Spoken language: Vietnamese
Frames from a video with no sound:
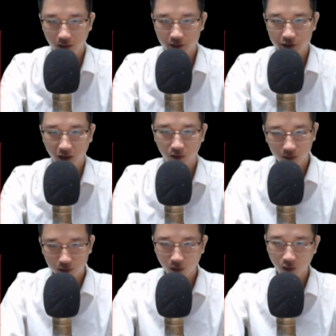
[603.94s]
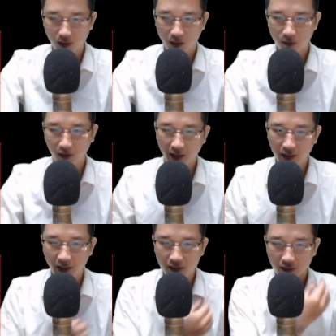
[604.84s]
Trong lúc Tô Ngộ Không còn
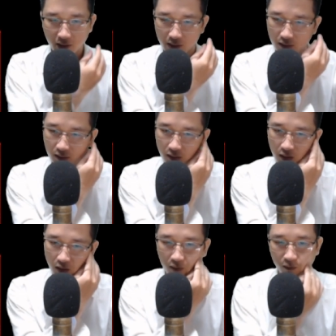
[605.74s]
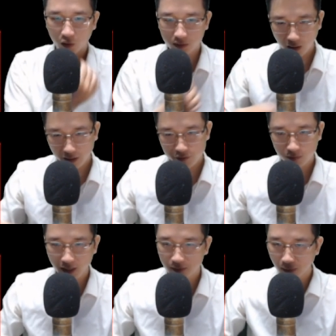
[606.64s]
đang gây người một người
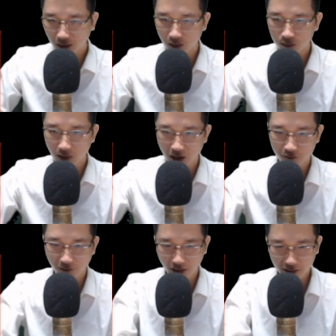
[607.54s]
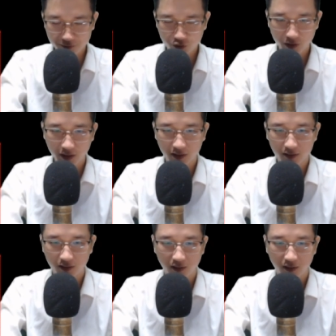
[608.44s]
trung niên mặc long bào vàng kim xuất hiện.